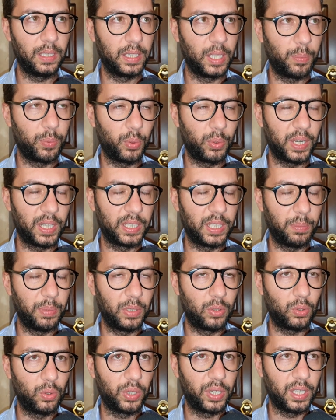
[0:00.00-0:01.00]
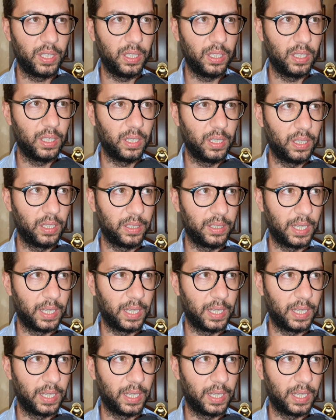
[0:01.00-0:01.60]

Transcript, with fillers: dei più grandi pittori eh,